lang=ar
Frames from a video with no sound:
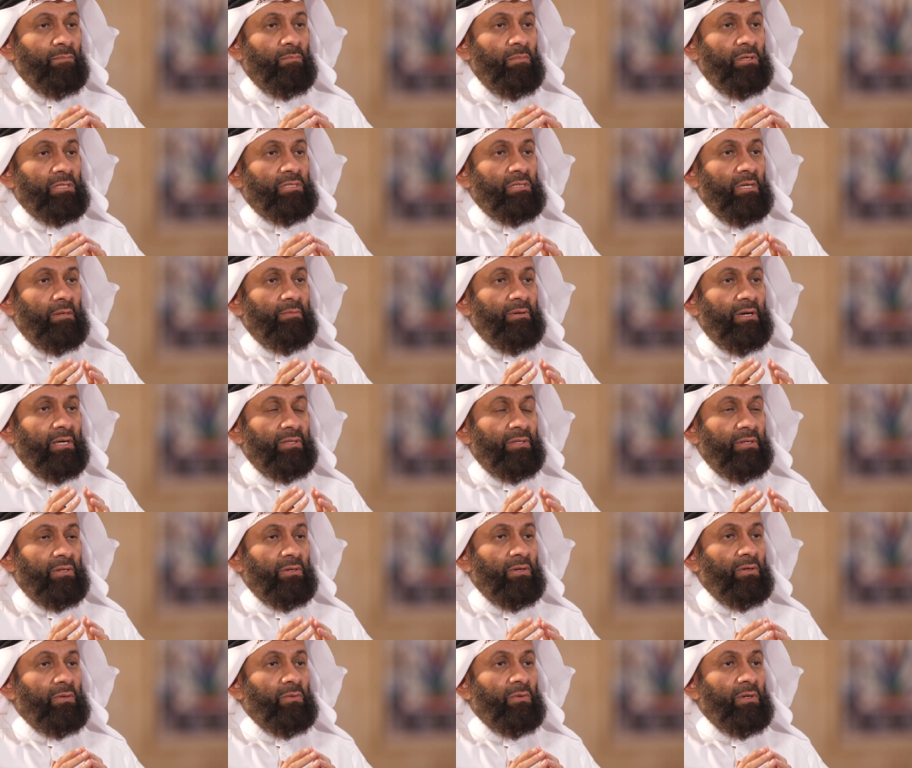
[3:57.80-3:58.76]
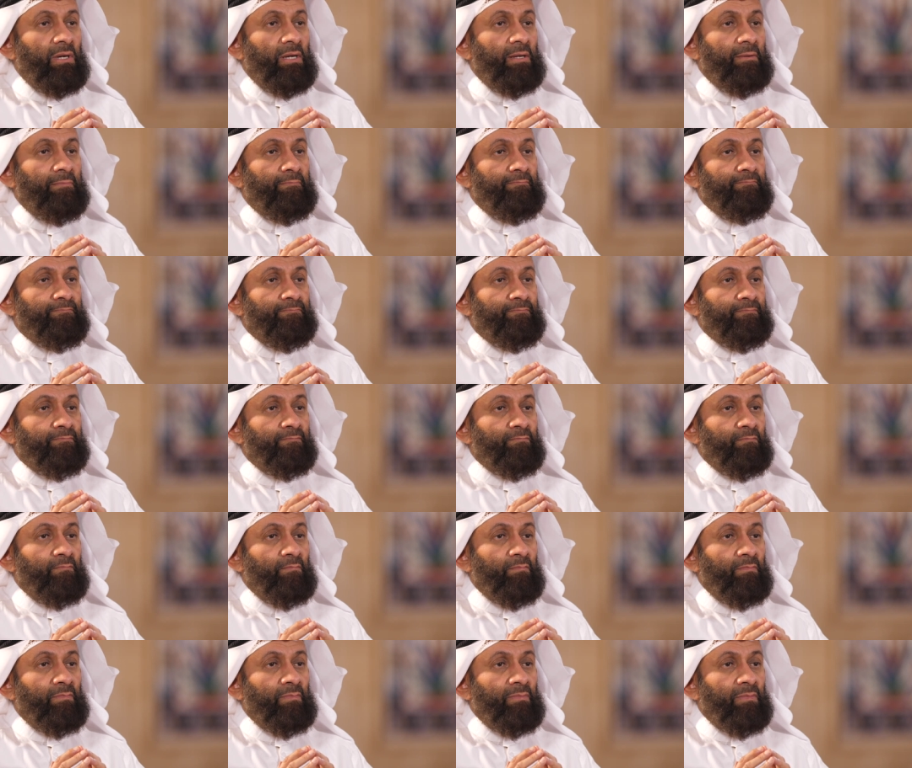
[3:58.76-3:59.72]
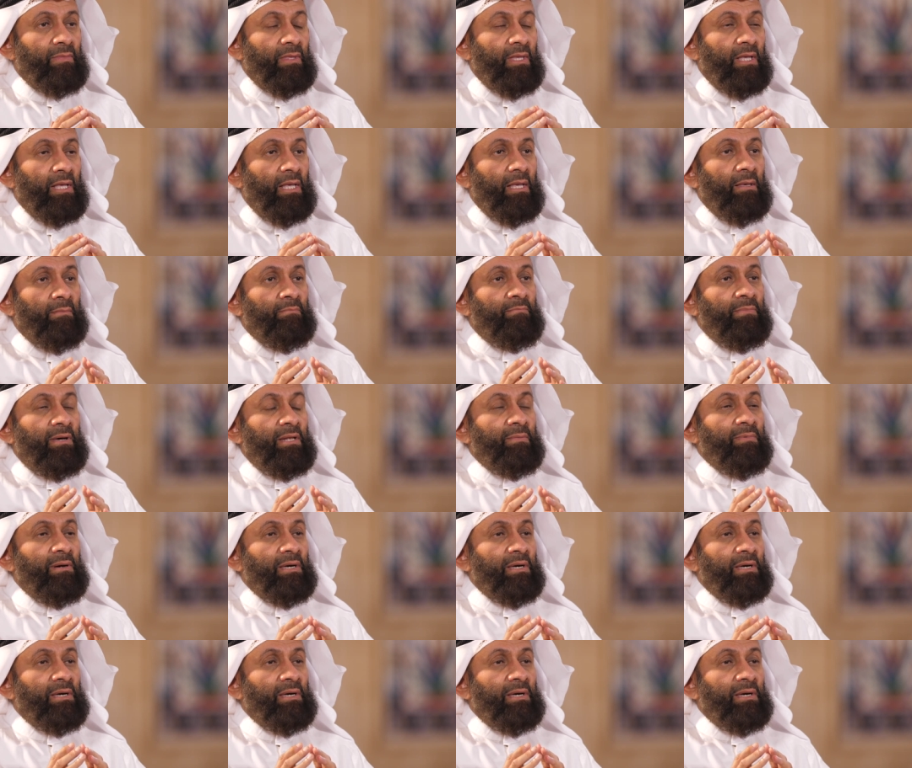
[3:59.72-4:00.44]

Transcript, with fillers: بسبب هذه الخلوة بل